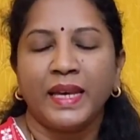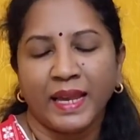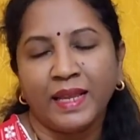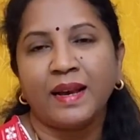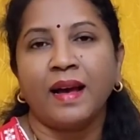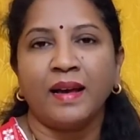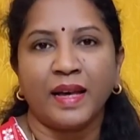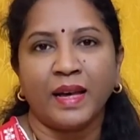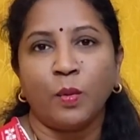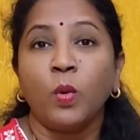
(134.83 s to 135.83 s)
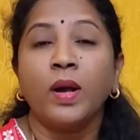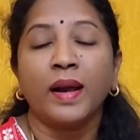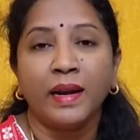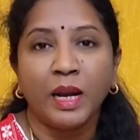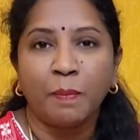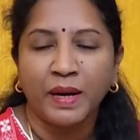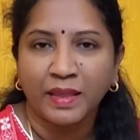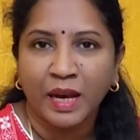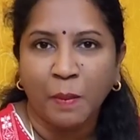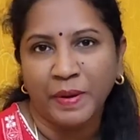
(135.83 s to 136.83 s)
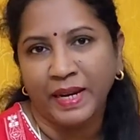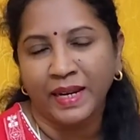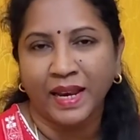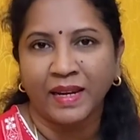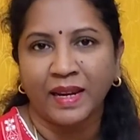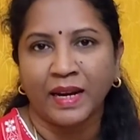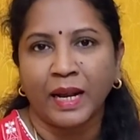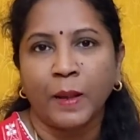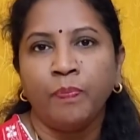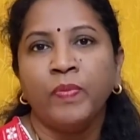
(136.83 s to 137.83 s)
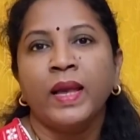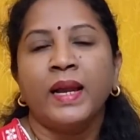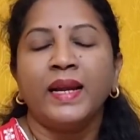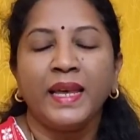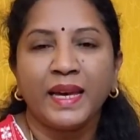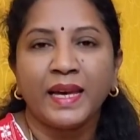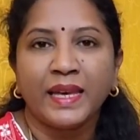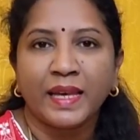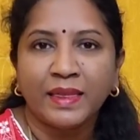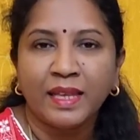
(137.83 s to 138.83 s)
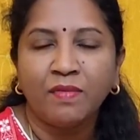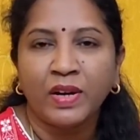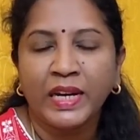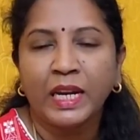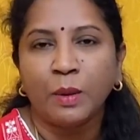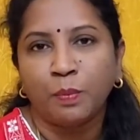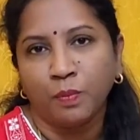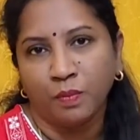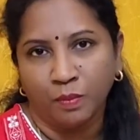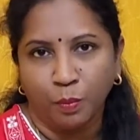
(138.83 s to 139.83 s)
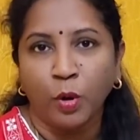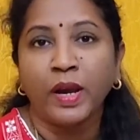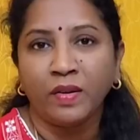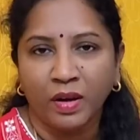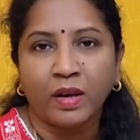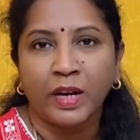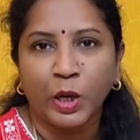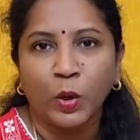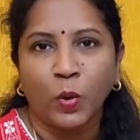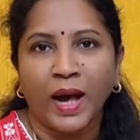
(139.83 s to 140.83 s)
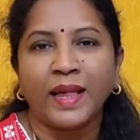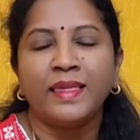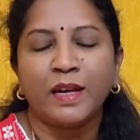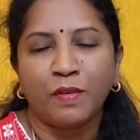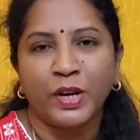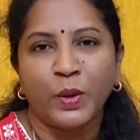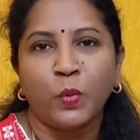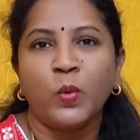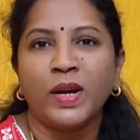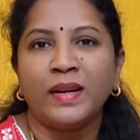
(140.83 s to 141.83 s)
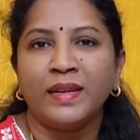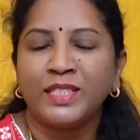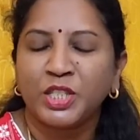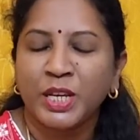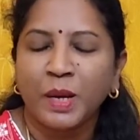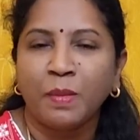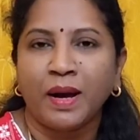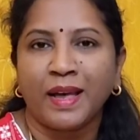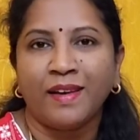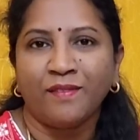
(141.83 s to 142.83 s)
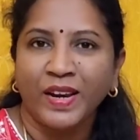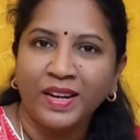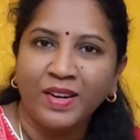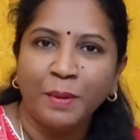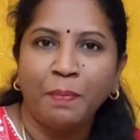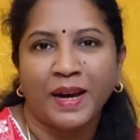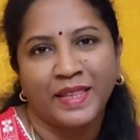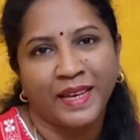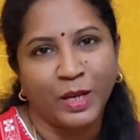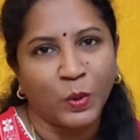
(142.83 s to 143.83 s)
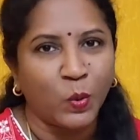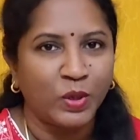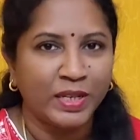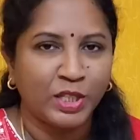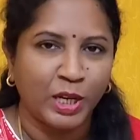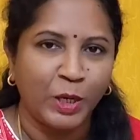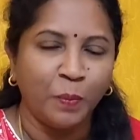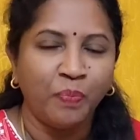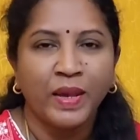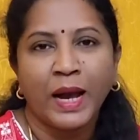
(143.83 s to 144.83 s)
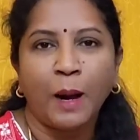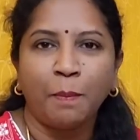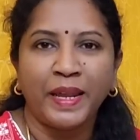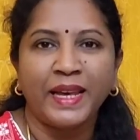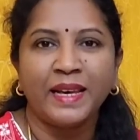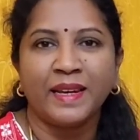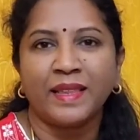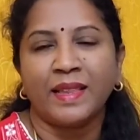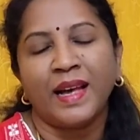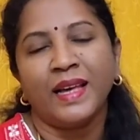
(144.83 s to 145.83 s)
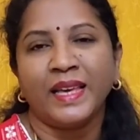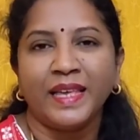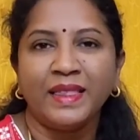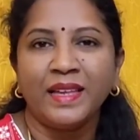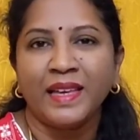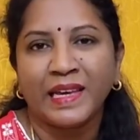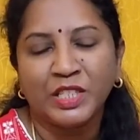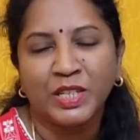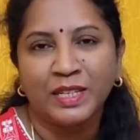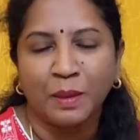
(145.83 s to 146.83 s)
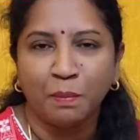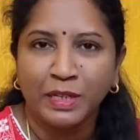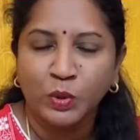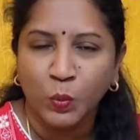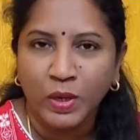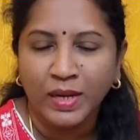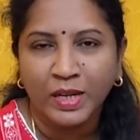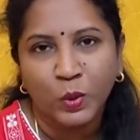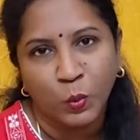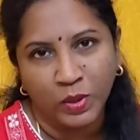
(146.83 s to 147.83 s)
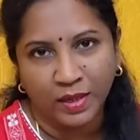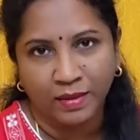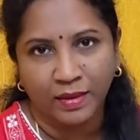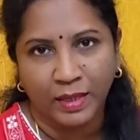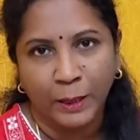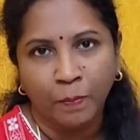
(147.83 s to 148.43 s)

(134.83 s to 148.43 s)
எதுக்காக உங்கள் கண்ணில் படுது அப்படின்னு கேட்டிங்கன்னா நீங்கள் எந்த வழியில் போயிட்டுருக்குறீங்களோ அந்த வழி உங்களை நிச்சயமாக வெற்றி பாதைக்கு கூட்டி செல்லும் அப்படிங்கிறத தான் இந்த ஏஞ்சல் நம்பர்ஸ் உங்களுக்கு உணர்த்துது